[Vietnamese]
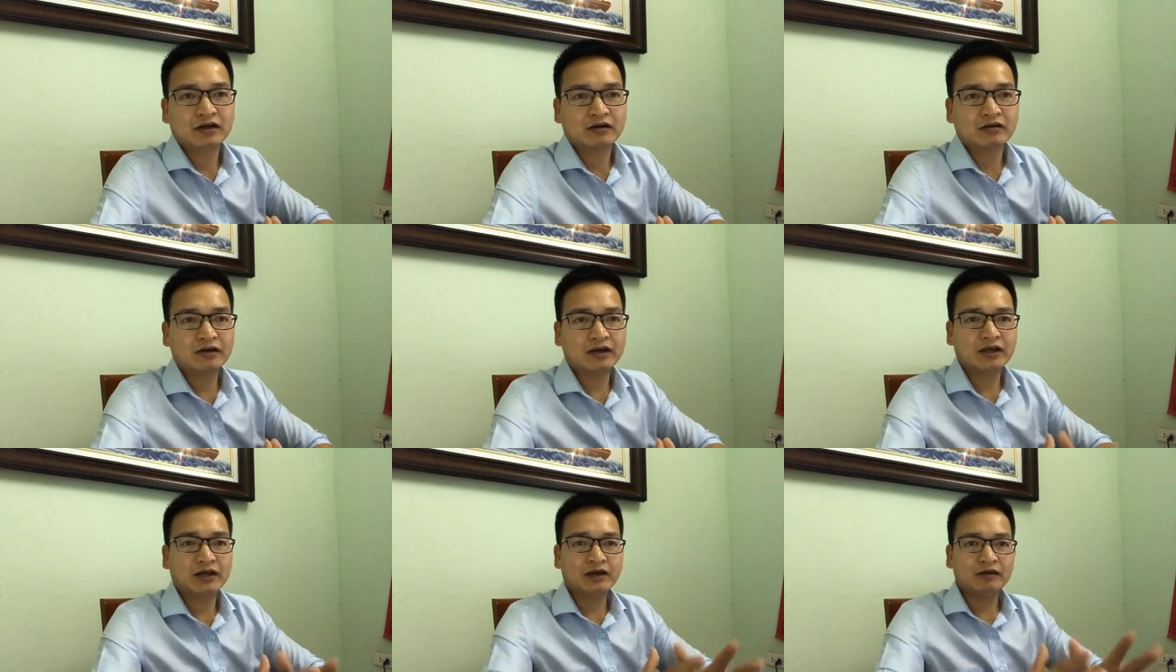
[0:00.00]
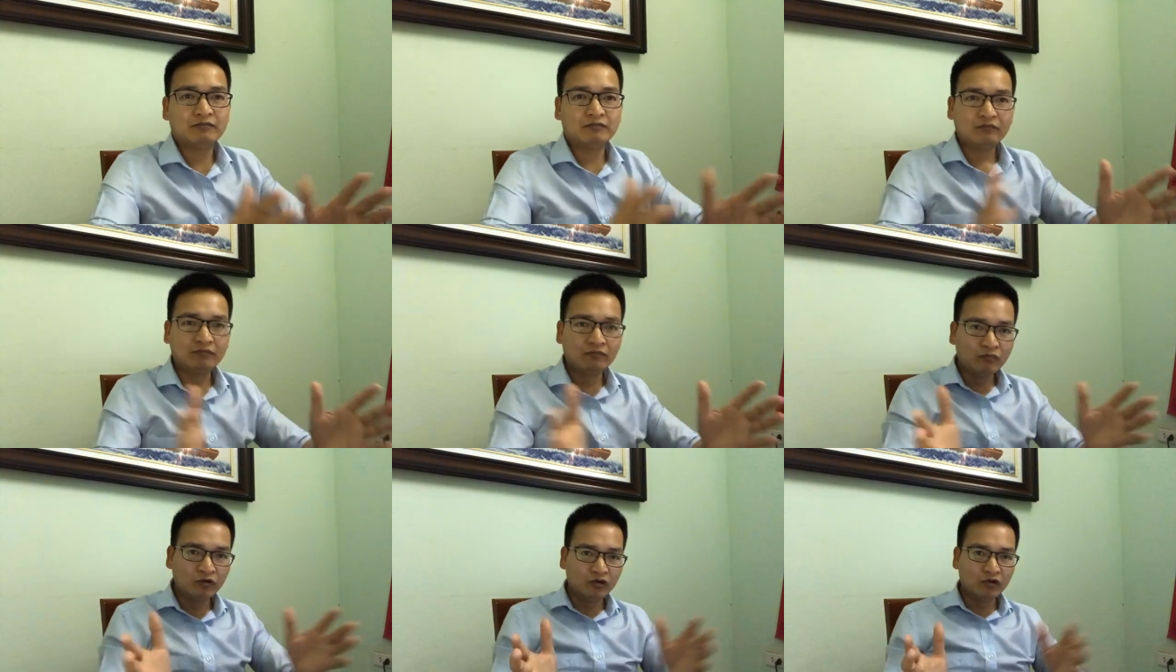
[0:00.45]
coi là
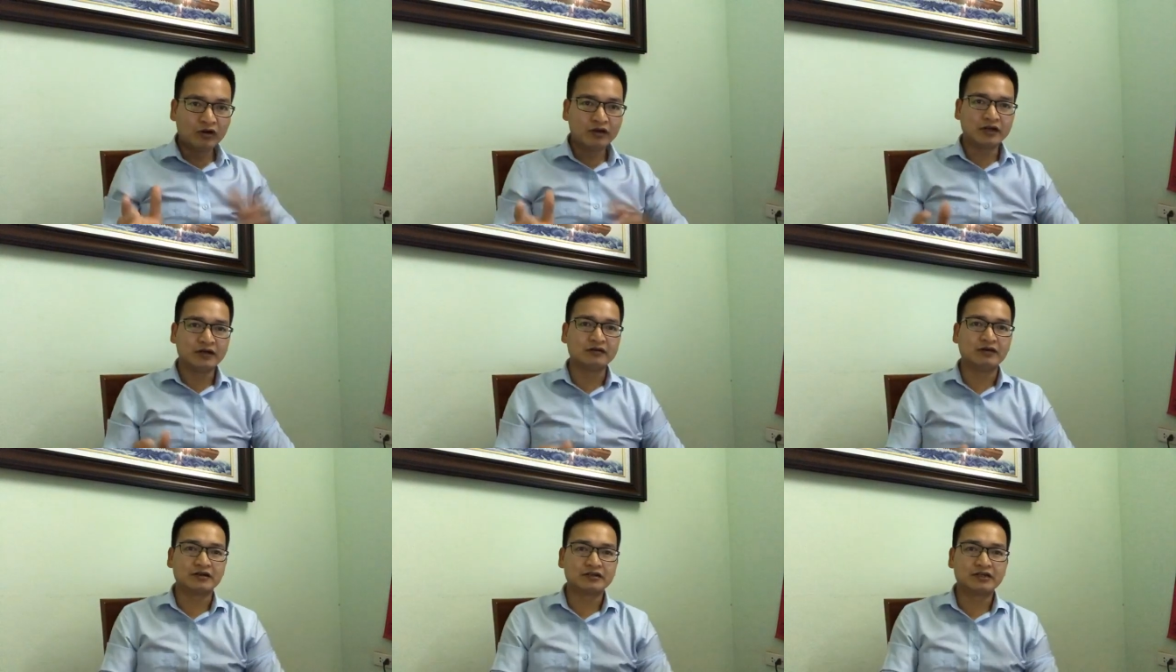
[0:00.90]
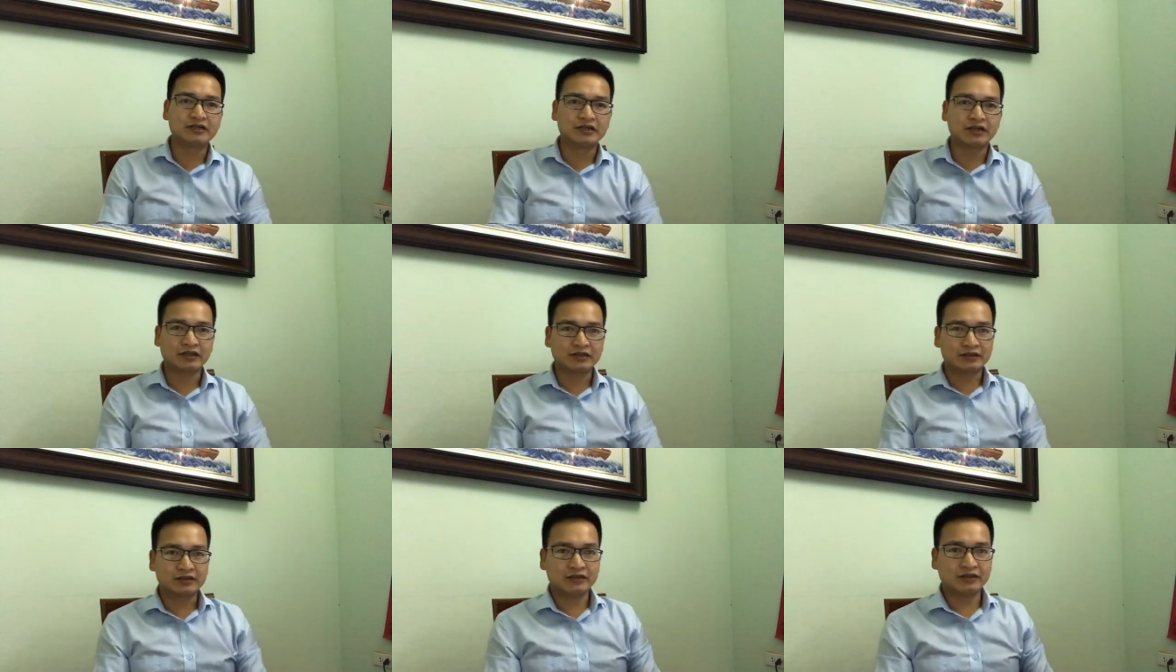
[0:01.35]
mua để hưởng chênh
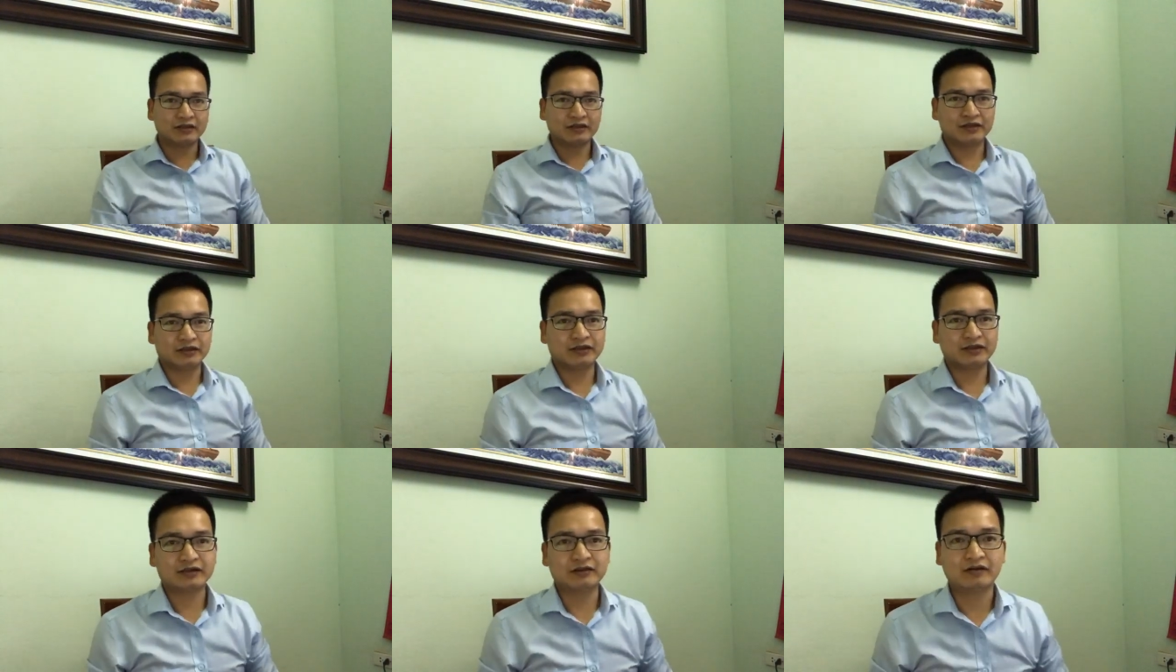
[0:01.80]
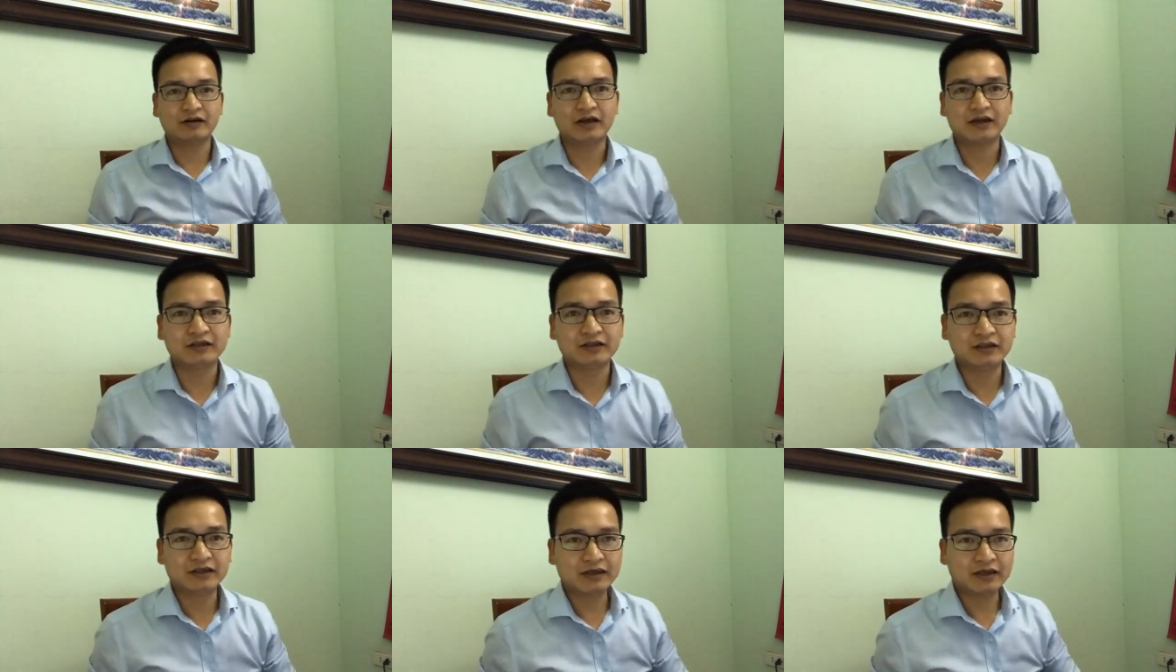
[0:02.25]
lệch thì có
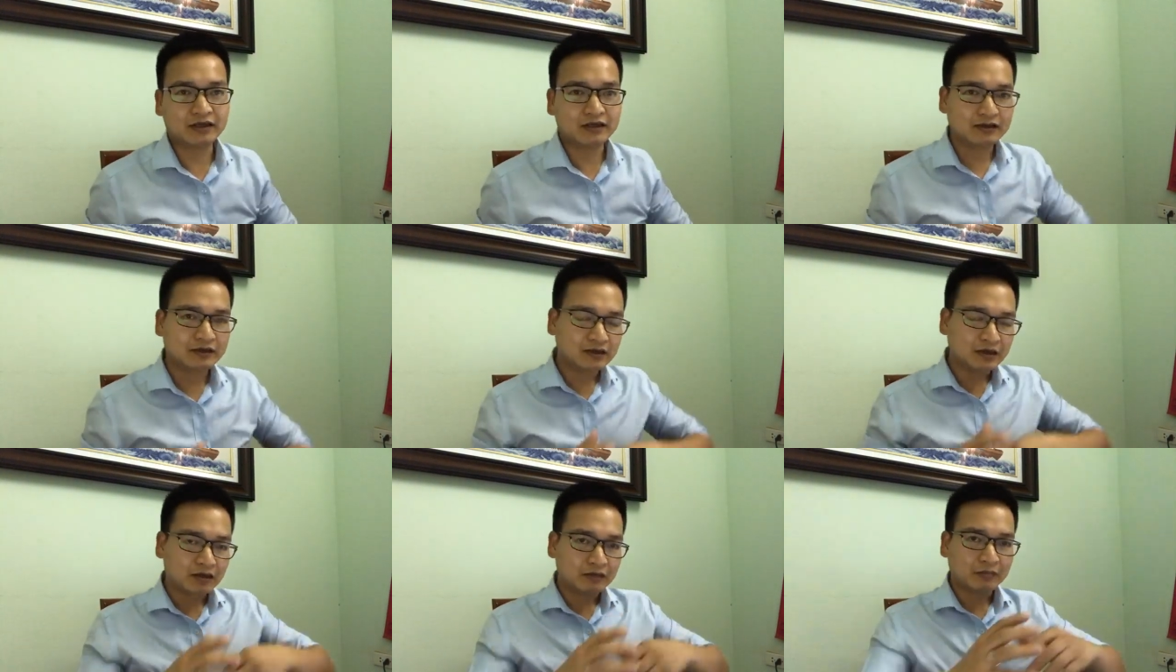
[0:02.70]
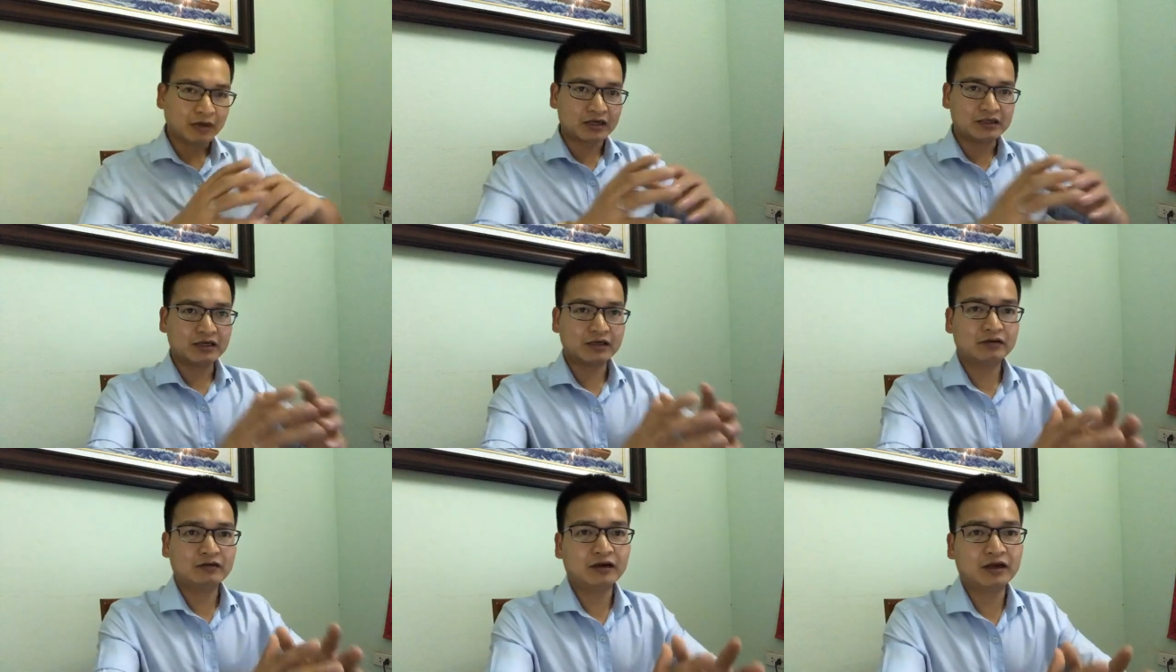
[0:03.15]
là như thế này bản
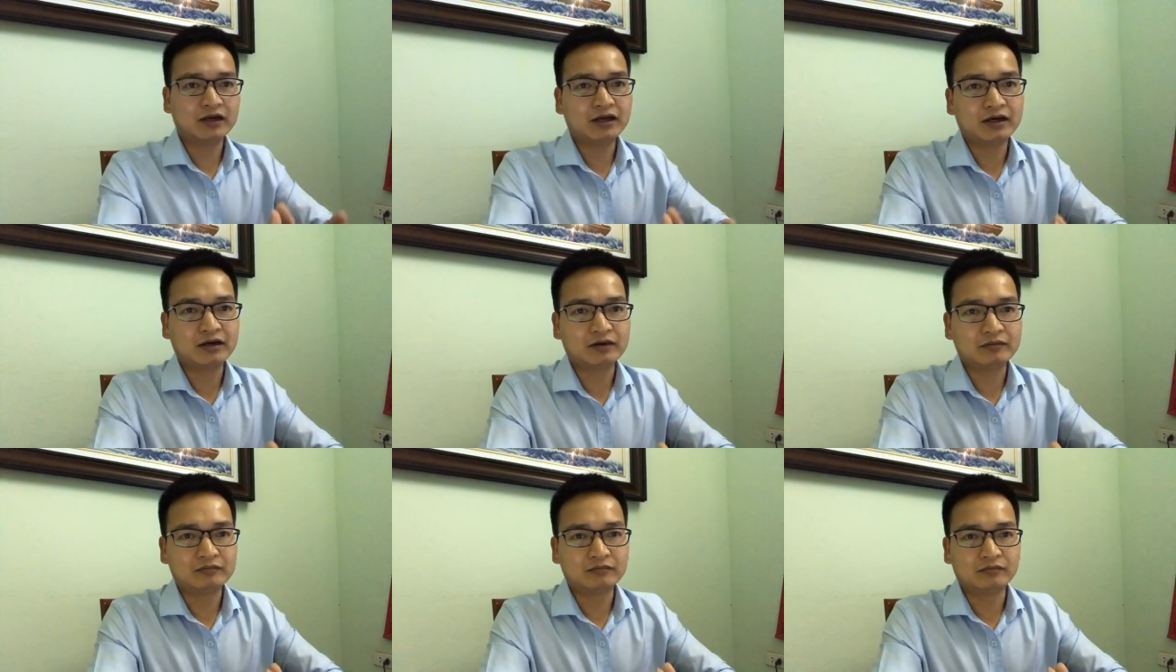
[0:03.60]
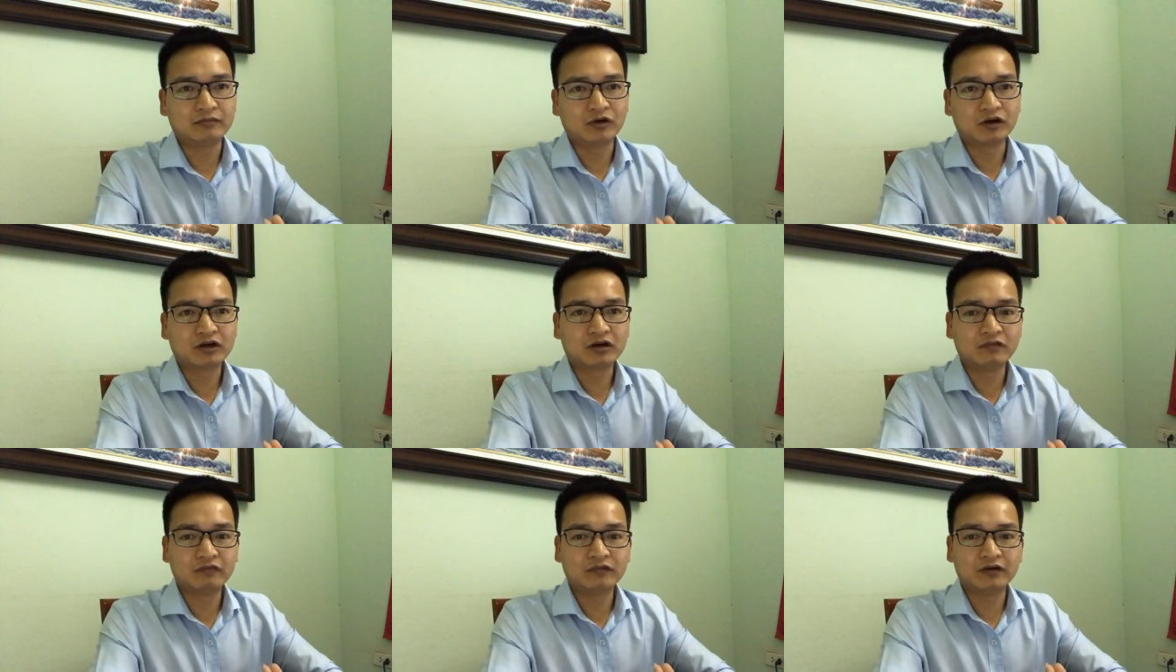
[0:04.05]
chất nó là
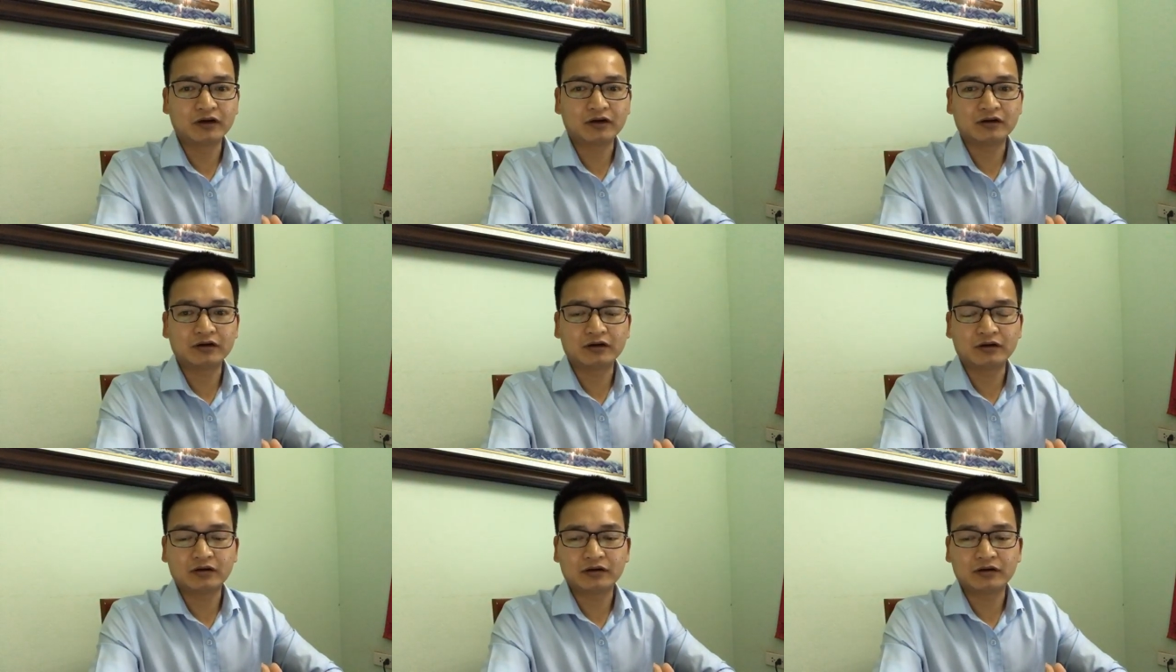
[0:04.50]
một công việc